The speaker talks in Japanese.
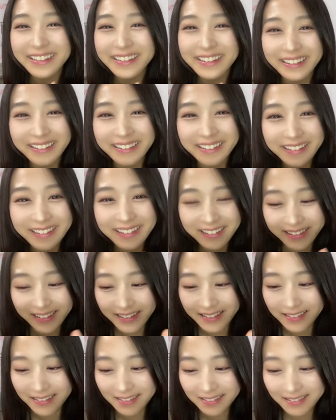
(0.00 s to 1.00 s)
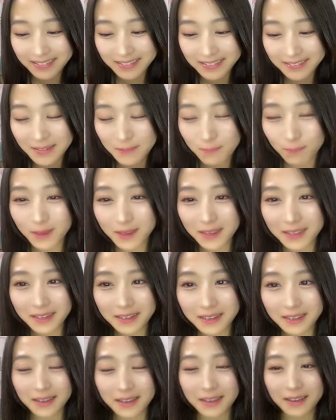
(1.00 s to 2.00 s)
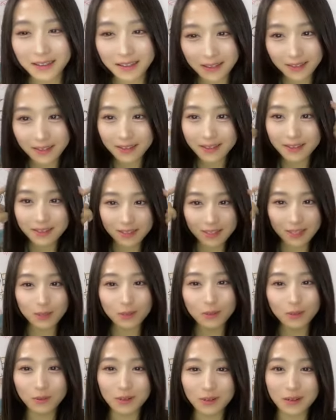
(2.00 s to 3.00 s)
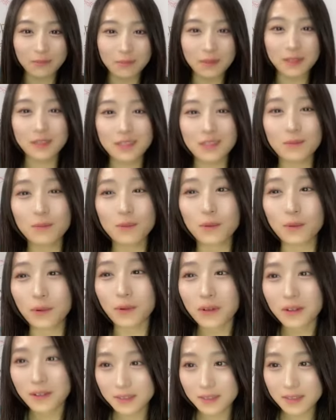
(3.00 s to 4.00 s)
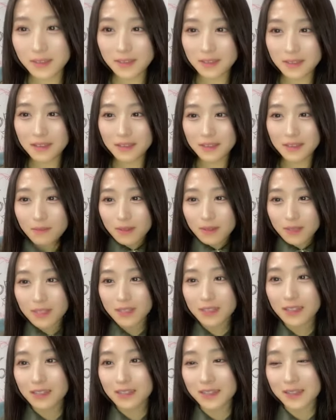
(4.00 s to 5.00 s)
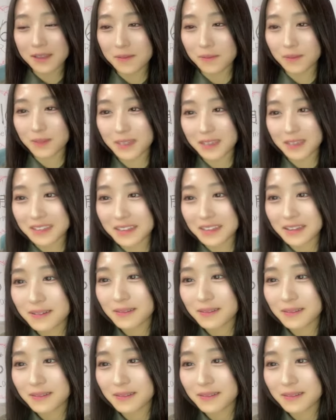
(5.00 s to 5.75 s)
なんかそう1匹だけ機能がめっちゃもう人間並みになってみたいな